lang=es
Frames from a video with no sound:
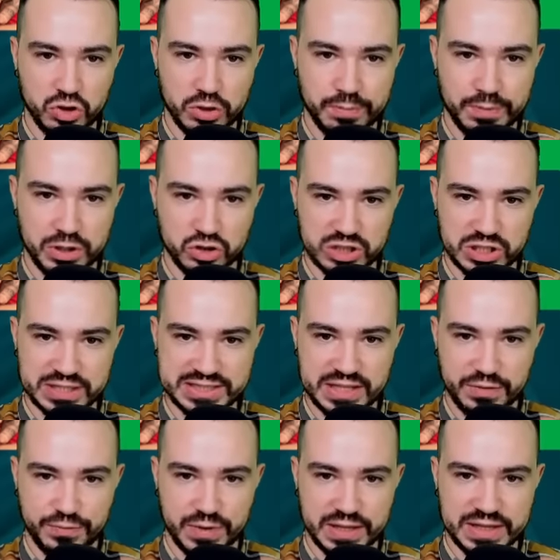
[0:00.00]
de Pedro
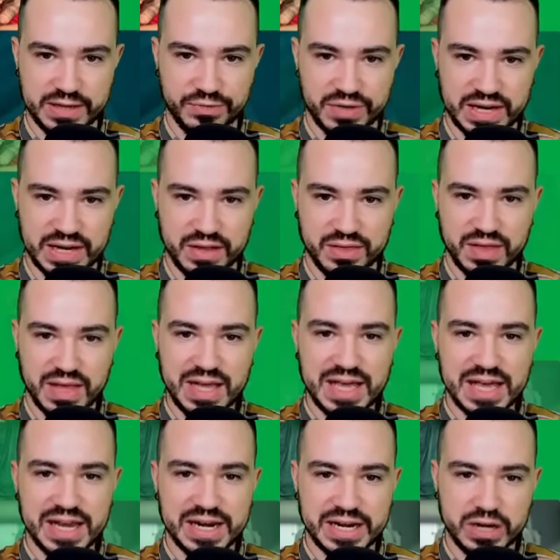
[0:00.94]
Sánchez frente a Ferraz
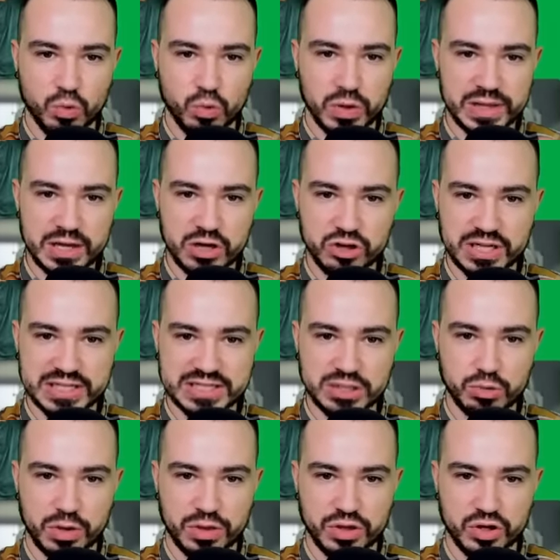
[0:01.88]
recuerdan otras
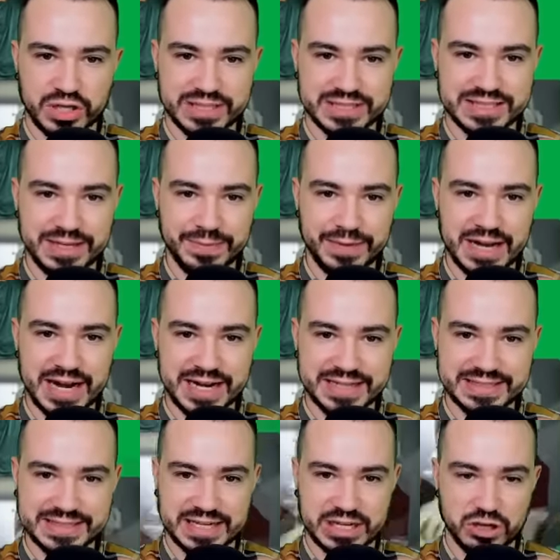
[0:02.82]
situaciones
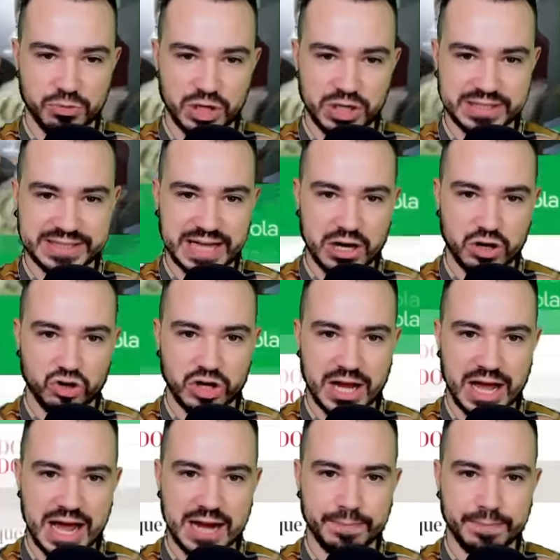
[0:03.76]
similares que no molestaron
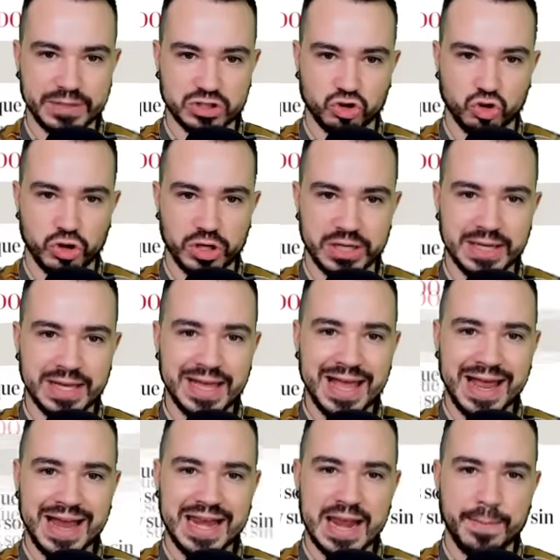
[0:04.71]
al PSOE.
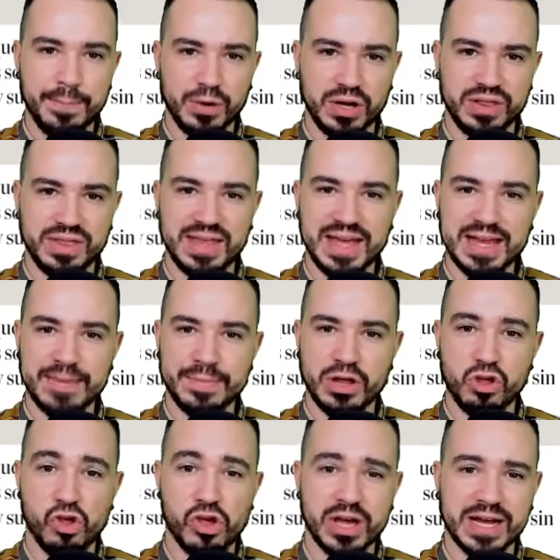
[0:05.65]
La policía ha
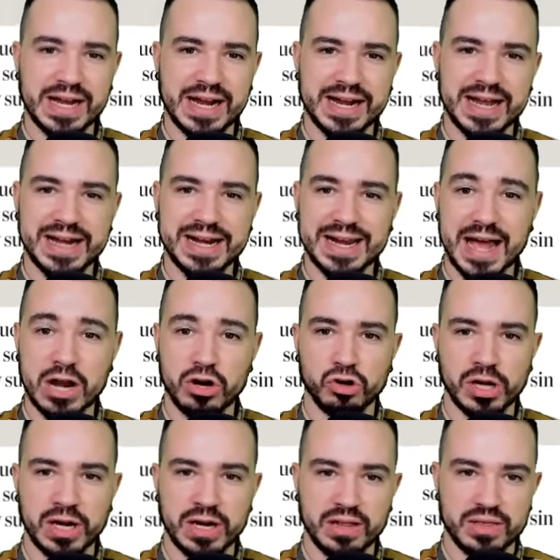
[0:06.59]
llamado a declarar al
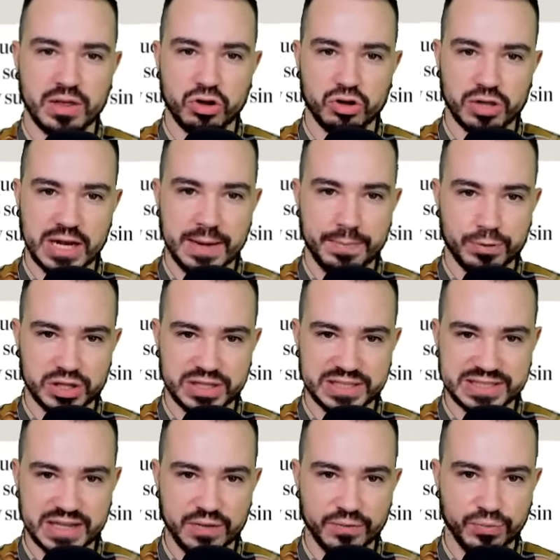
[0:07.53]
organizador de la
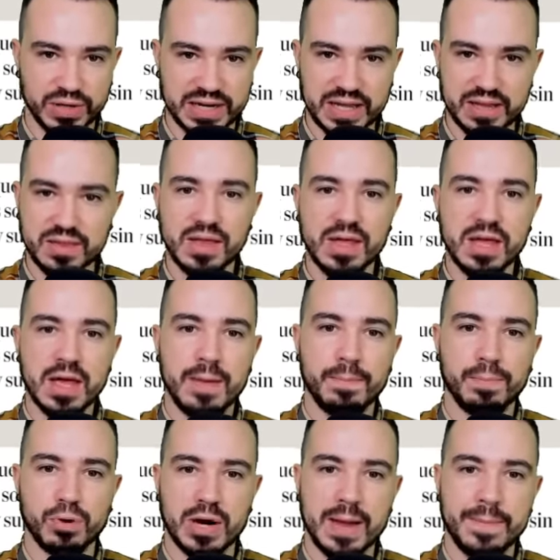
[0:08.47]
protesta en Ferraz
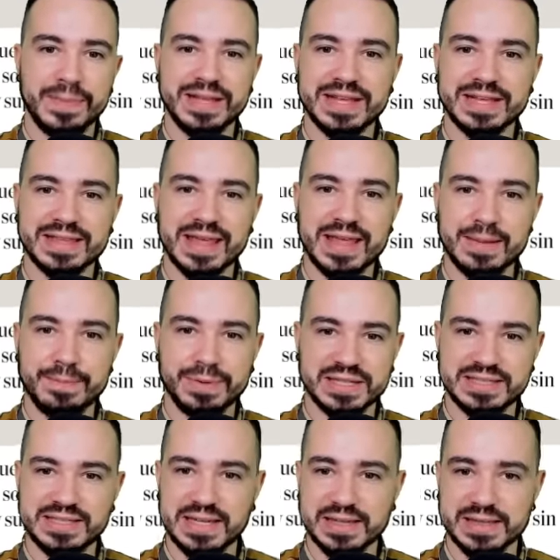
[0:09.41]
por la piñata del
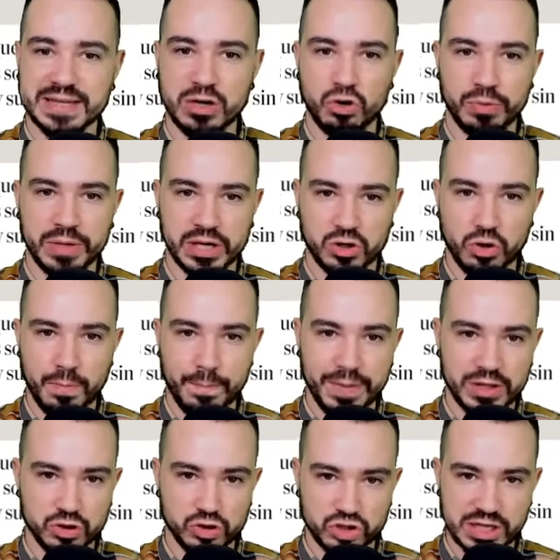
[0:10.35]
presidente del gobierno,
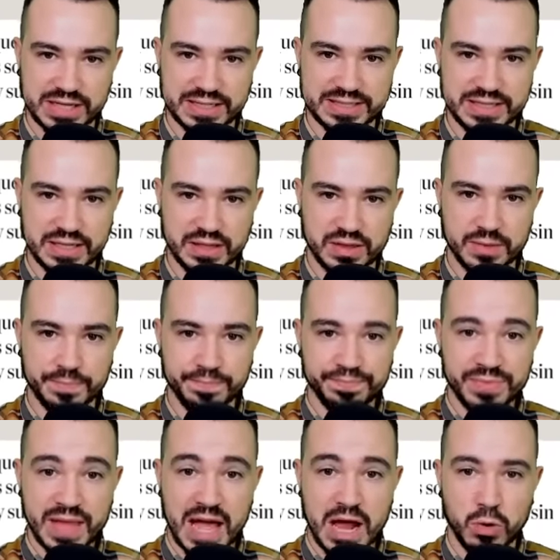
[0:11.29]
Pedro Sánchez.
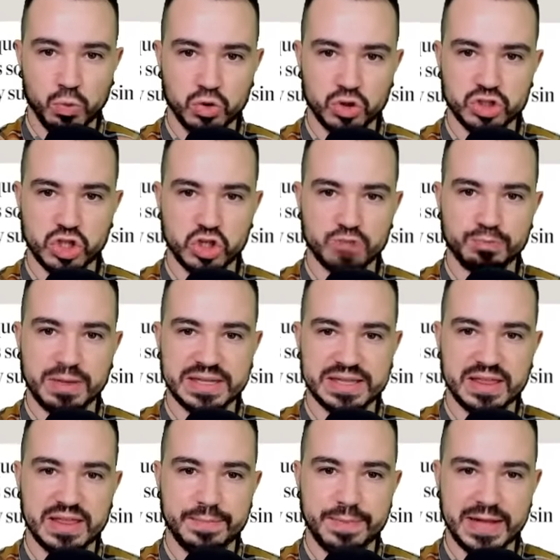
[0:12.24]
Algunos de los
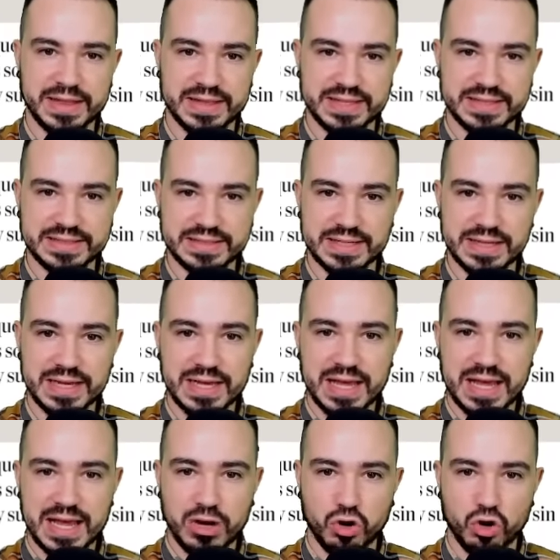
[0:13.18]
participantes
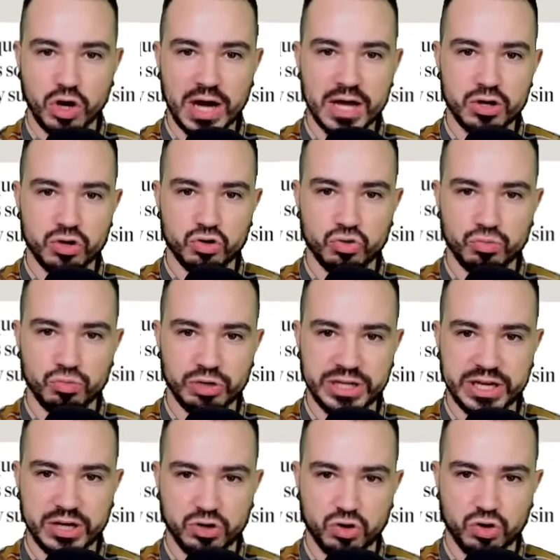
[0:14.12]
colgaron un
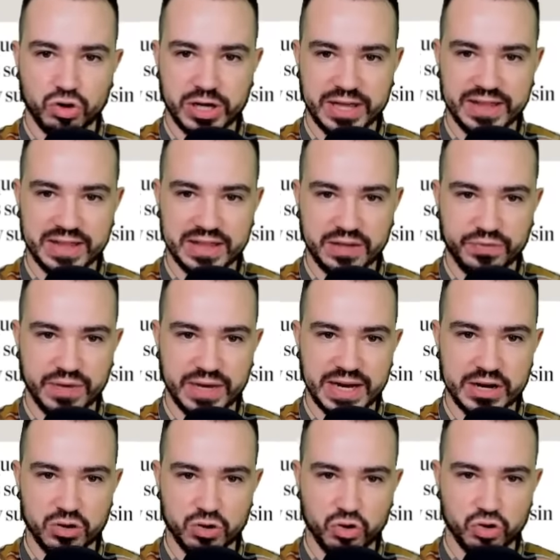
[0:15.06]
muñeco que
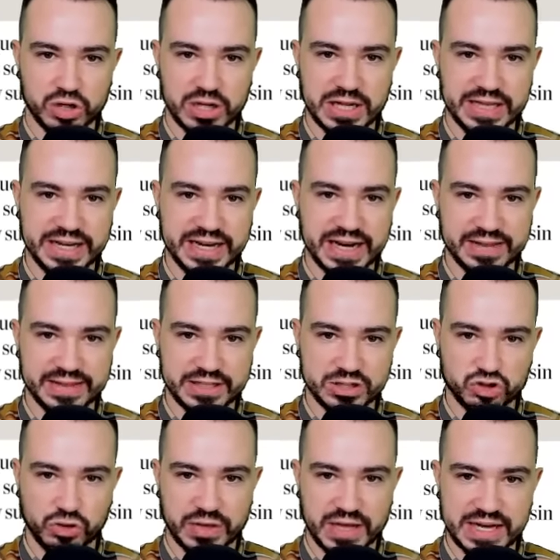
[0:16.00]
identificaron con el dirigente
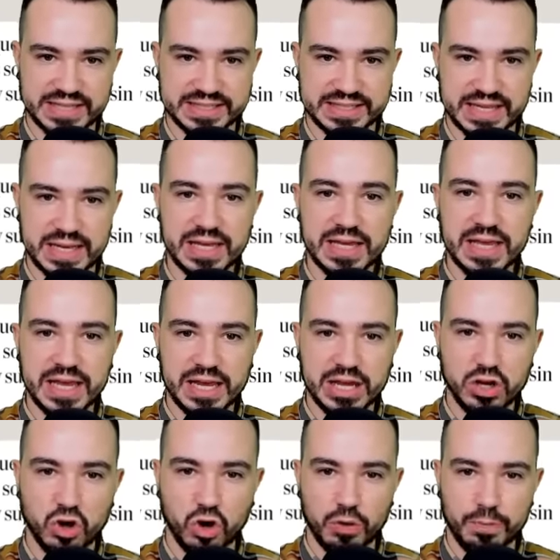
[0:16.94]
socialista y
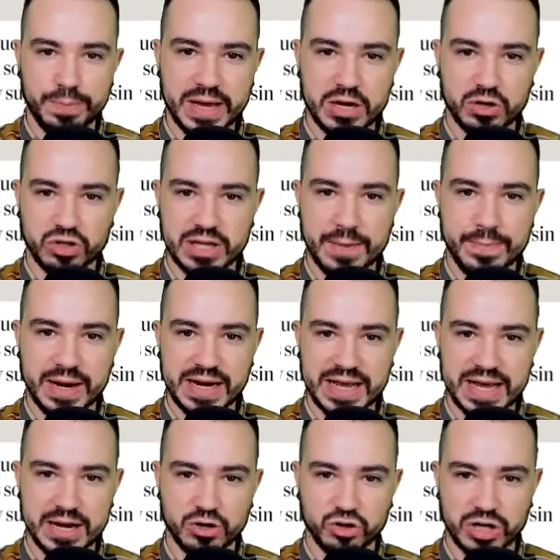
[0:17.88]
lo golpearon y
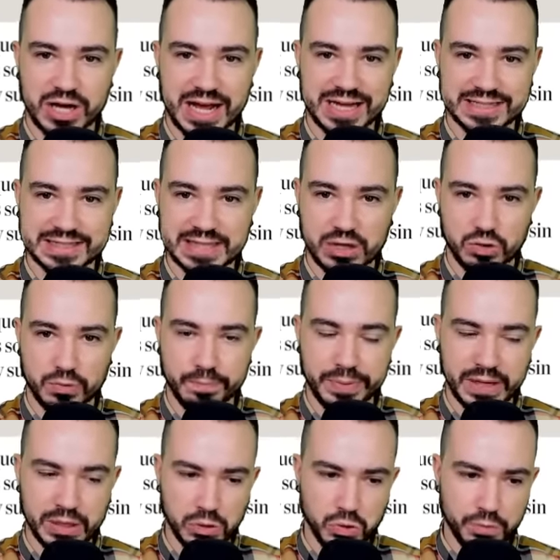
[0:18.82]
apalearon hasta
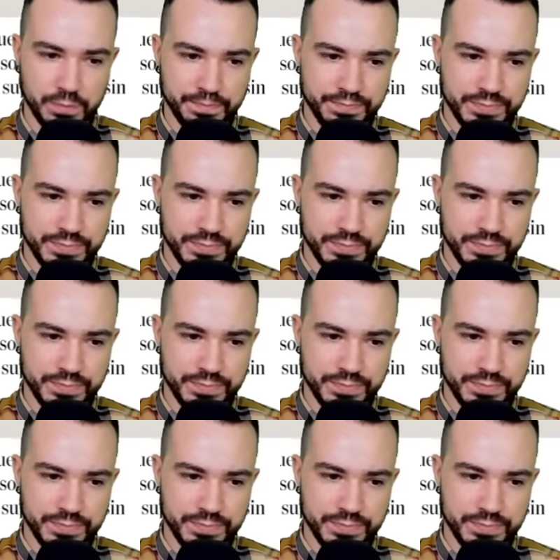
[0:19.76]
romperlo.